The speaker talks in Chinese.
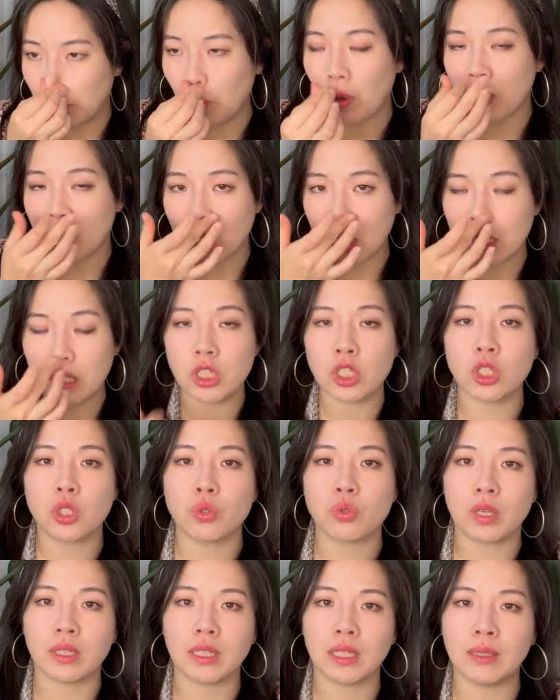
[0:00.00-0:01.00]
我个人是
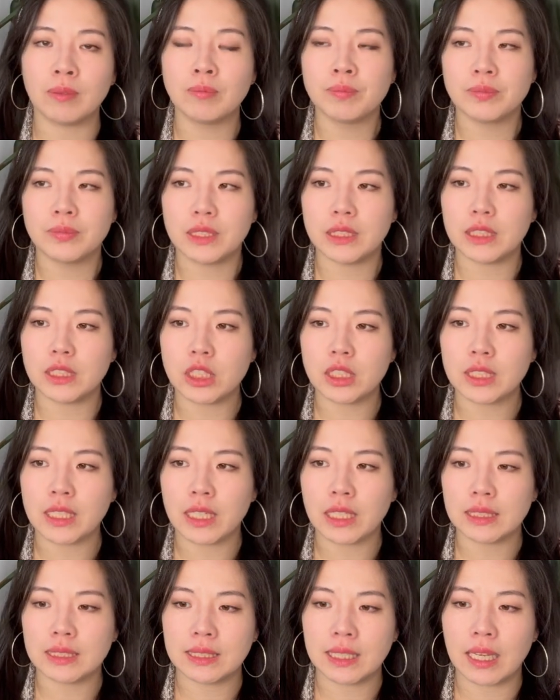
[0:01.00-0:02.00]
觉得，其实
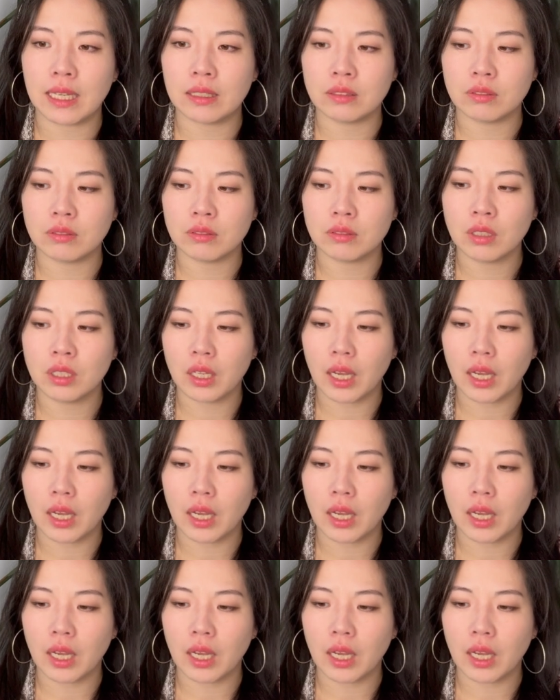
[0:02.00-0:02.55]
这个钱